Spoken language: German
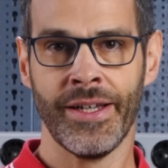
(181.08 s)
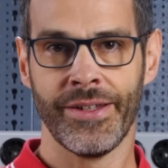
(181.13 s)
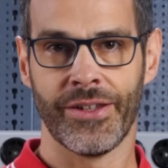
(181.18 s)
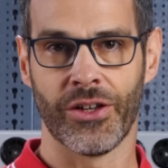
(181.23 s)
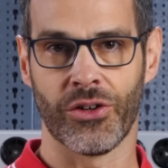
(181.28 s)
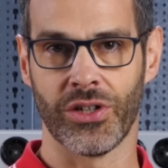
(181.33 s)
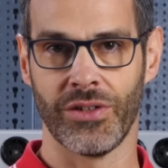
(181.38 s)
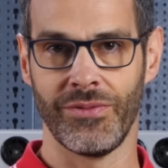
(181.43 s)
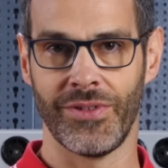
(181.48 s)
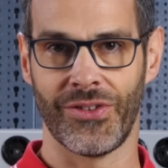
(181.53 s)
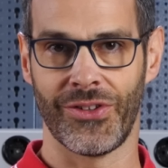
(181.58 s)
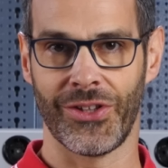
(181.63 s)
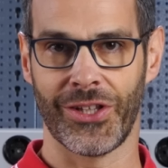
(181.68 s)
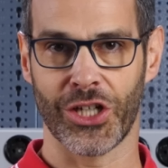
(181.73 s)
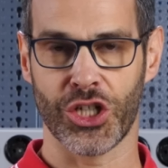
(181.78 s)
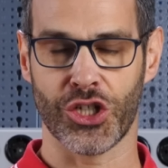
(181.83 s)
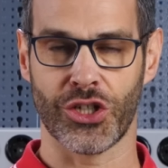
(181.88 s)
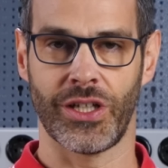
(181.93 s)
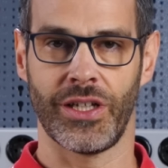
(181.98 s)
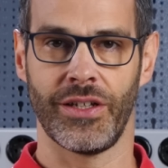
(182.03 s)
Da können wir
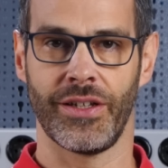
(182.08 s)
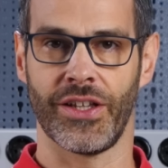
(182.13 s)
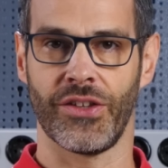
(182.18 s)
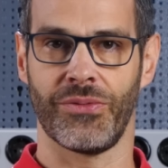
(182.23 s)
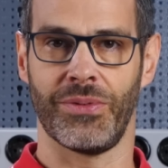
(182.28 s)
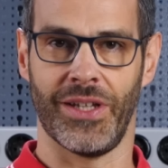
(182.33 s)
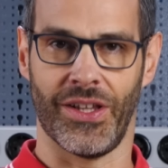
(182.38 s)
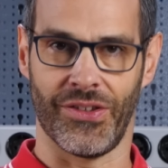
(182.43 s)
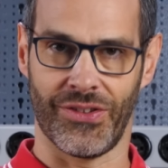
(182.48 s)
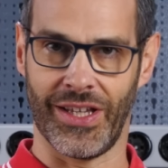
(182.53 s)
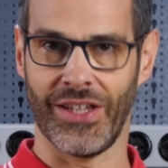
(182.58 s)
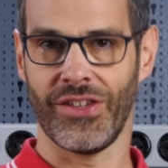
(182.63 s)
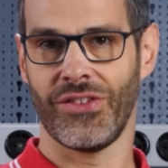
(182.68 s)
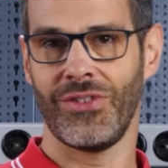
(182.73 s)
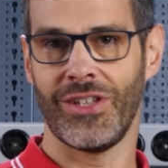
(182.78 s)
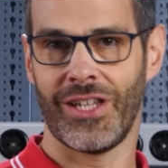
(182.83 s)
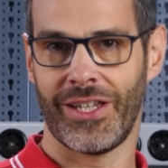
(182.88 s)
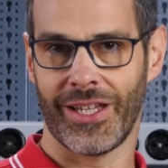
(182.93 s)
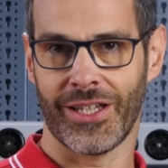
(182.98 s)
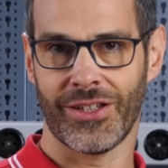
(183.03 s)
sicherstellen, dass wenn das
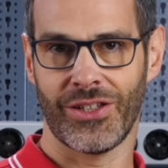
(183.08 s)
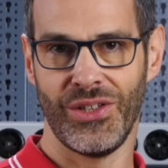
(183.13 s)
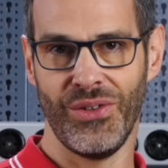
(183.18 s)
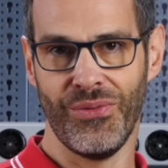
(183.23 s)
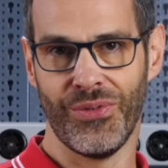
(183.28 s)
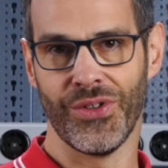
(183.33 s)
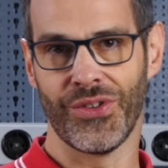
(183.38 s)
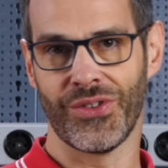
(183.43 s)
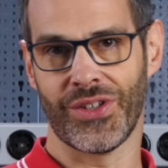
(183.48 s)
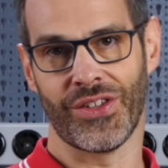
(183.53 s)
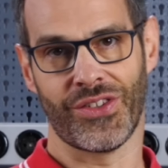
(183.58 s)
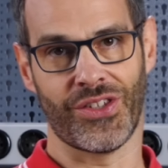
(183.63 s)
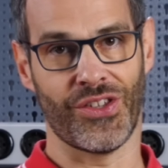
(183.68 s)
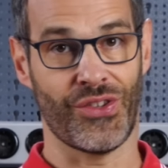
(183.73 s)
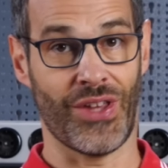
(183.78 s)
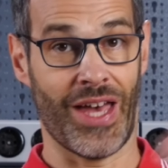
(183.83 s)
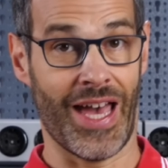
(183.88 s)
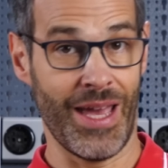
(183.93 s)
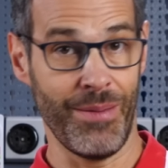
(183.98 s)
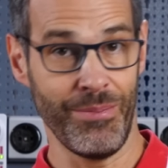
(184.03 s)
Gas-WLAN aktiv ist, dass
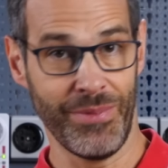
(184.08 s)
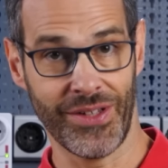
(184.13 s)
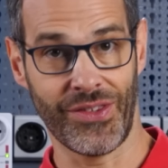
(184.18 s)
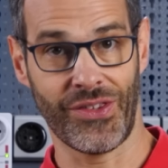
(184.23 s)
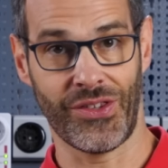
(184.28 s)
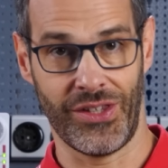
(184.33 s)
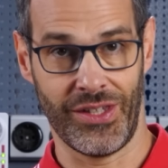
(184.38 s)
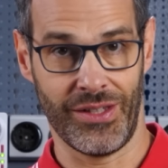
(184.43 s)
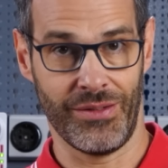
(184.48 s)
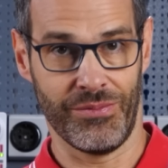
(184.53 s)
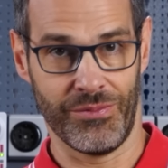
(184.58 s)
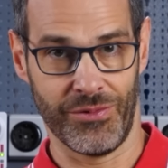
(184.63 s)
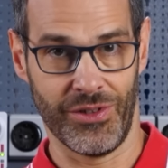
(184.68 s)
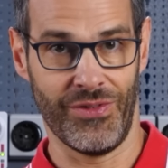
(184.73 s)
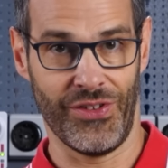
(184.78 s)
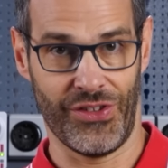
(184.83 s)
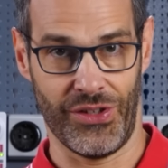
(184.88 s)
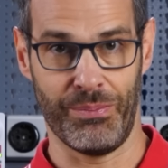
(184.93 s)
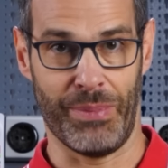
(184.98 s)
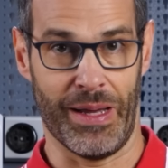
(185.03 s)
das Heimnetz eine
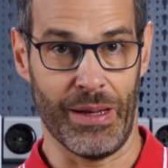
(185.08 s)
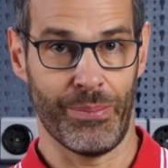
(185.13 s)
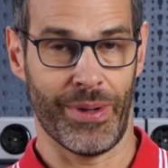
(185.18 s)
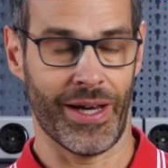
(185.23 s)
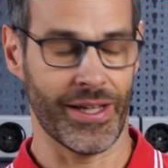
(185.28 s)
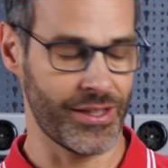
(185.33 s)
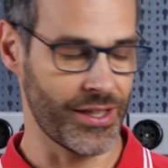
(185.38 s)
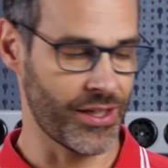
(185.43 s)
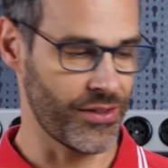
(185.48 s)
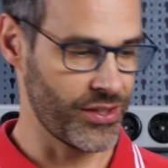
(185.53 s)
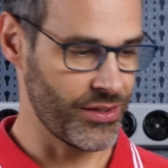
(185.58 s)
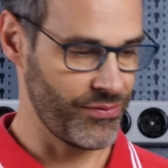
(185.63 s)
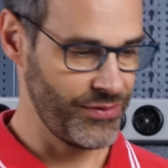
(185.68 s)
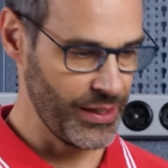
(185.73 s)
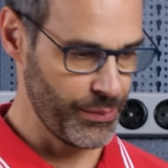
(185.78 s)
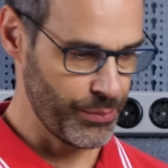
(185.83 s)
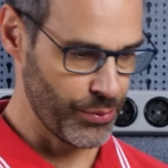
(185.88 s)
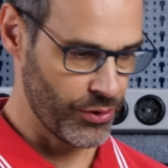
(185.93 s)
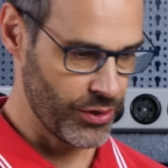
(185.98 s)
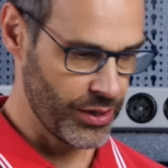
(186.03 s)
gewisse Bandbreite
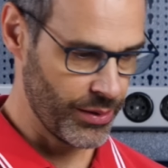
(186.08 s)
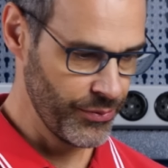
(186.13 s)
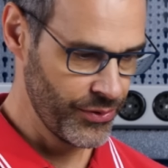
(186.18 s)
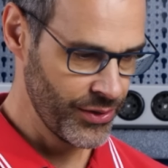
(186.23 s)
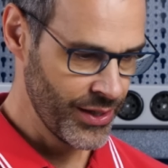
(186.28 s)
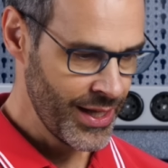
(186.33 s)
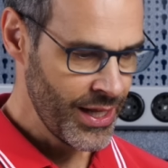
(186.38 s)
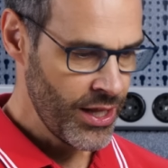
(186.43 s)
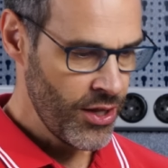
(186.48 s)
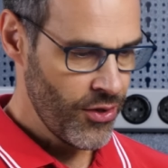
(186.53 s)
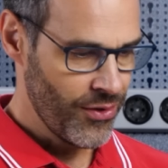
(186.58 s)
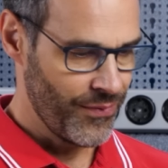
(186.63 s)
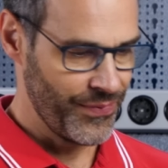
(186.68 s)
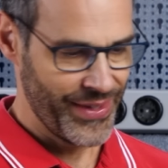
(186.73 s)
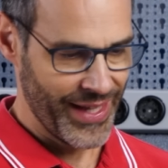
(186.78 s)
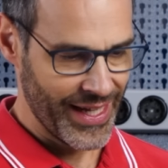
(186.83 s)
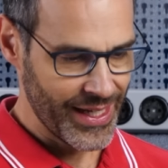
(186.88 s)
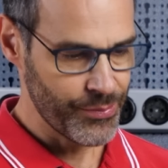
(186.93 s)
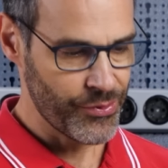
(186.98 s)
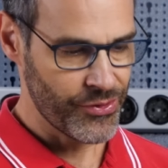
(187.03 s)
reserviert bekommt.
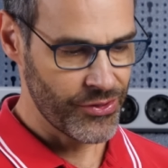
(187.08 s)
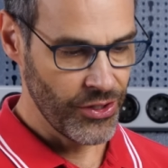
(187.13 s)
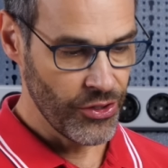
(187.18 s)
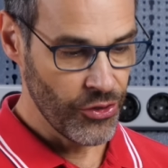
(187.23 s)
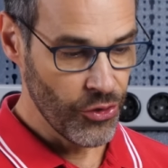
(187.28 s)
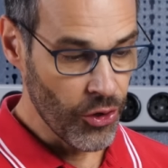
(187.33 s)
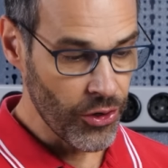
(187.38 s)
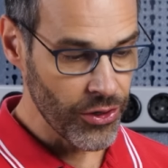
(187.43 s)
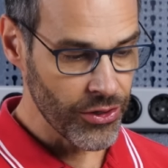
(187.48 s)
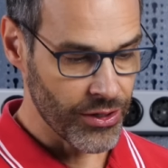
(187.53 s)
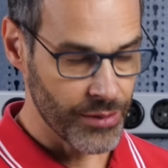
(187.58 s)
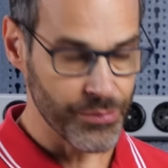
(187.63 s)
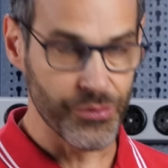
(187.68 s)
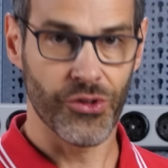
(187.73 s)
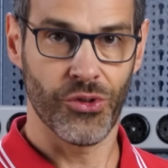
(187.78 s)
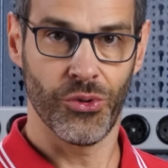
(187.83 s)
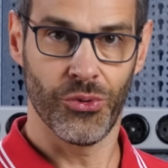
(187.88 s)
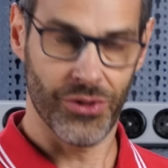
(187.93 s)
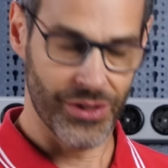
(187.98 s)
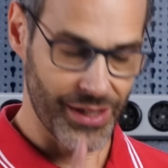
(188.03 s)
Und da gibt es eine neue
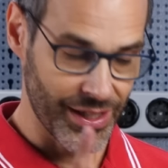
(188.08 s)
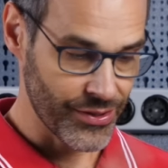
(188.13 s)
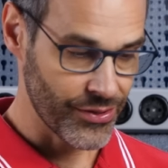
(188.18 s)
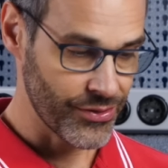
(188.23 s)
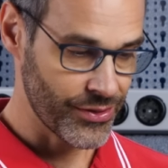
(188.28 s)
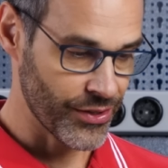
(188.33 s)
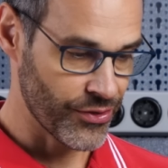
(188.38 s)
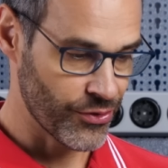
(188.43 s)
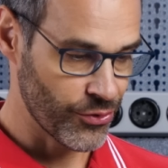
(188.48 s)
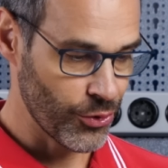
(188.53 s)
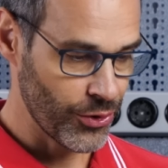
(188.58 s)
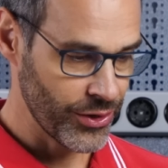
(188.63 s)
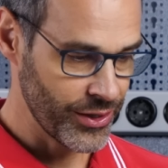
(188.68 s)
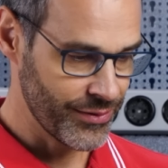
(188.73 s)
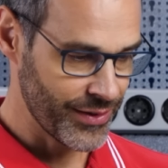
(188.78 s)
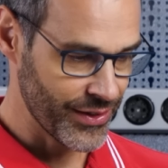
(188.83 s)
Option und das ist das Neue,